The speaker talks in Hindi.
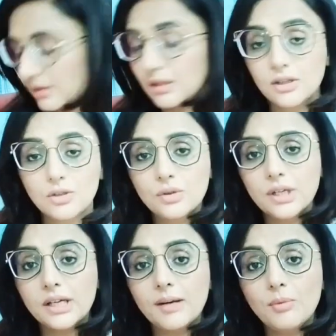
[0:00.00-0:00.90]
क्योंकि
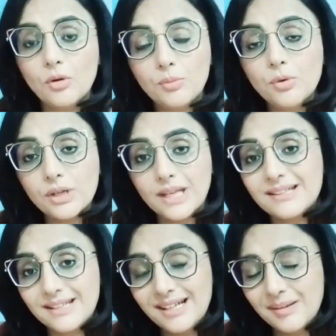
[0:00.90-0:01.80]
अगर आप ओप्पो के
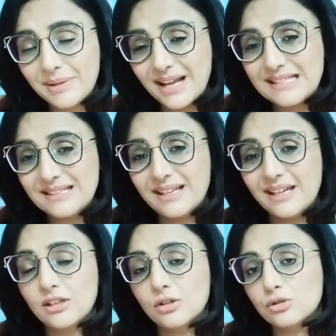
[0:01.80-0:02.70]
थ्री का प्राइसिंग
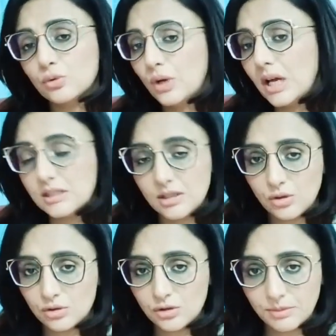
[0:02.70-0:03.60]
देखें तो सोलह हज़ार नौ
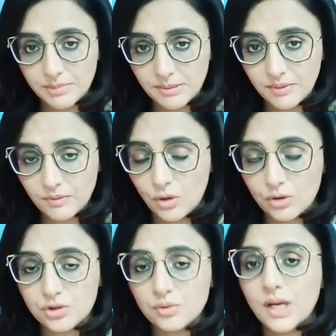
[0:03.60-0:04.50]
सौ नब्बे में वो
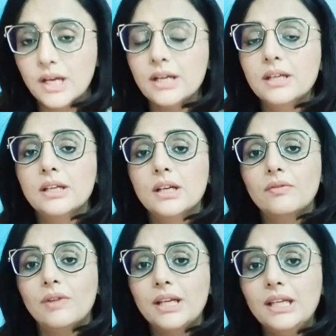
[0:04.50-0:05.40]
लॉन्च हुआ है
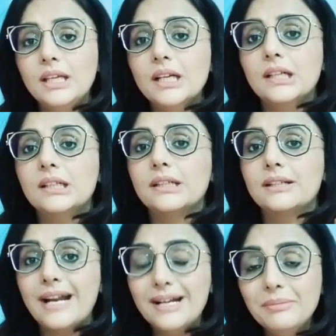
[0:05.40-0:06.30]
वहीं
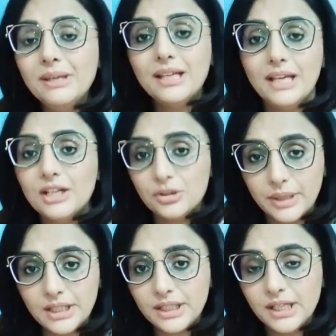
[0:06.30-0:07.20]
रेडमी के
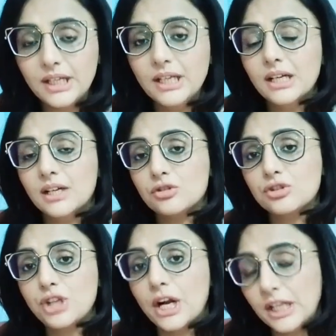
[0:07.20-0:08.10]
ट्वेंटी का जो
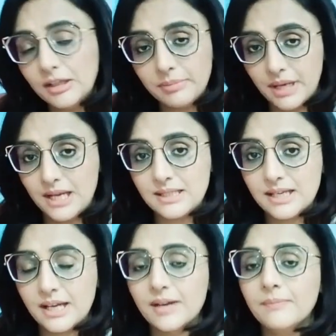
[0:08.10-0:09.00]
स्टार्टिंग प्राइस
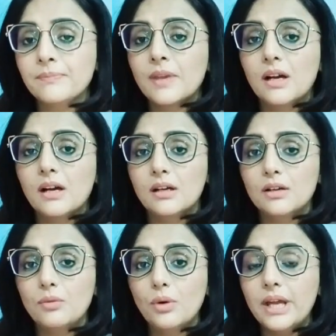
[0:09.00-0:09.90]
है आ,
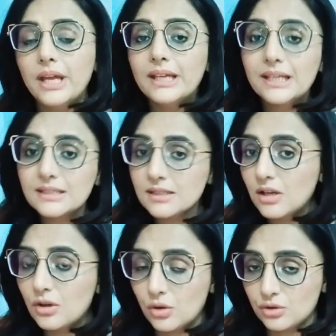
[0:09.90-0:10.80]
वो है इक्कीस हज़ार
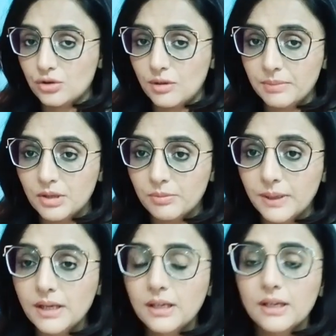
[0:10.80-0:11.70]
नौ सौ नब्बे
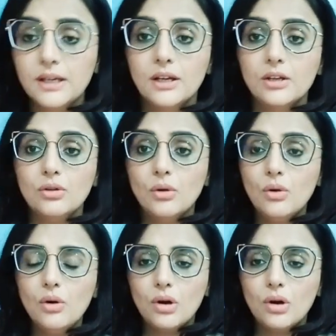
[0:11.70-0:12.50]
रुपये तो आ,